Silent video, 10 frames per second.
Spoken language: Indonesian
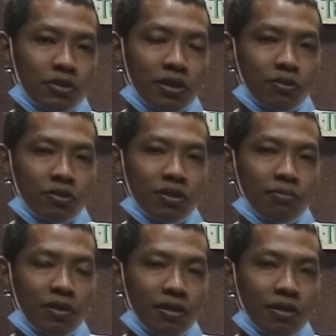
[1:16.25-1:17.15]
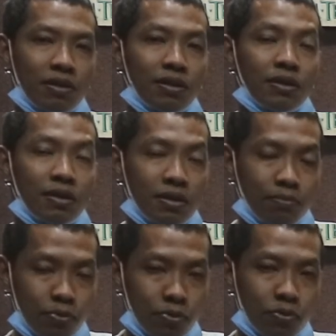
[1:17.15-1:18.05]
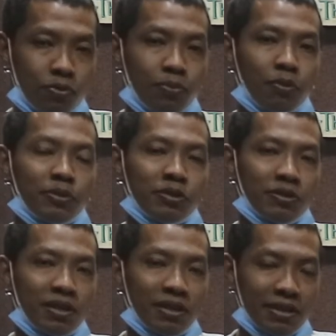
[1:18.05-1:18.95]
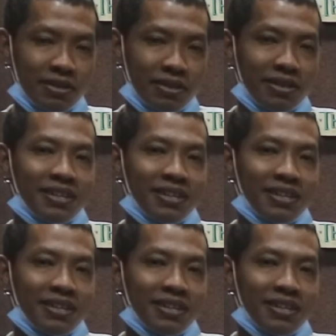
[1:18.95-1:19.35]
150 professional rider